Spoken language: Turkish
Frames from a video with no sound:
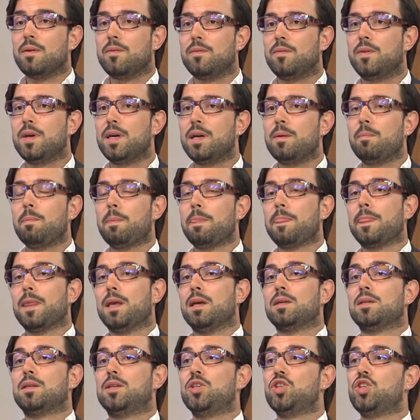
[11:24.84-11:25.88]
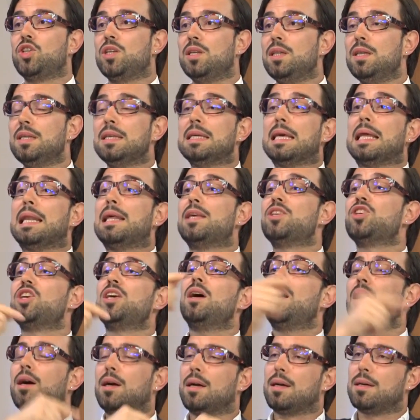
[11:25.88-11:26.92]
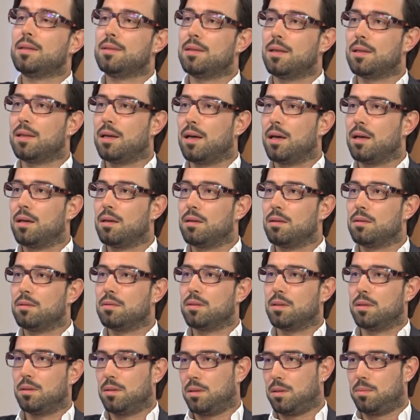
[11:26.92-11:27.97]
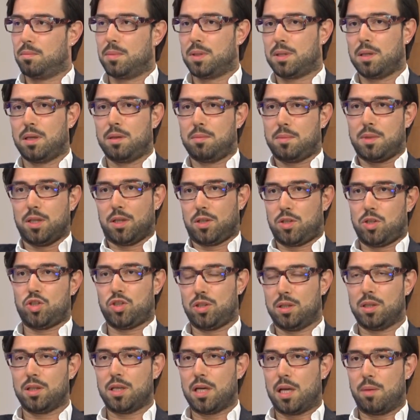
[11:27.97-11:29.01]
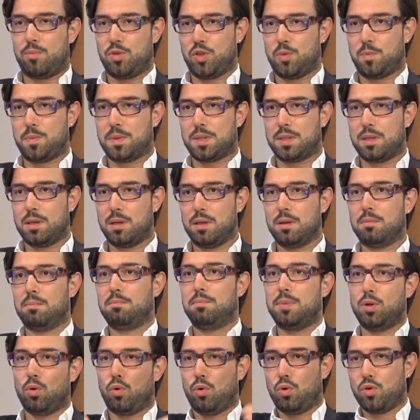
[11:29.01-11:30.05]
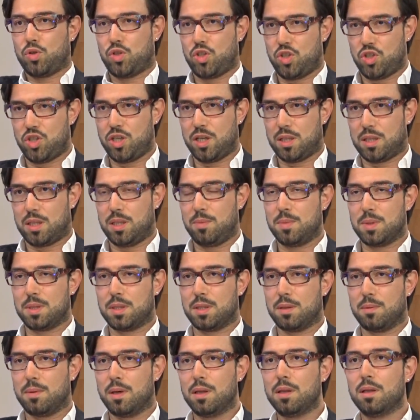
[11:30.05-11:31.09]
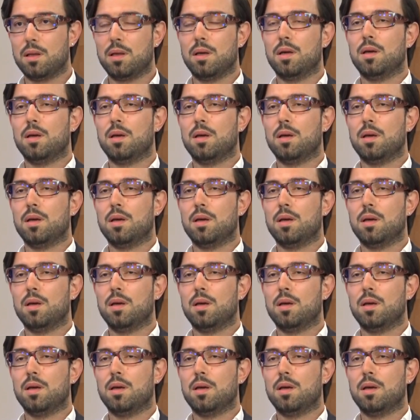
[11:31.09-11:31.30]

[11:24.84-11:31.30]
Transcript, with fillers: Ve kişinin geleceği hakkında da e, mesela 40 yaşında gelmiş bize bir OST çektiğimiz zaman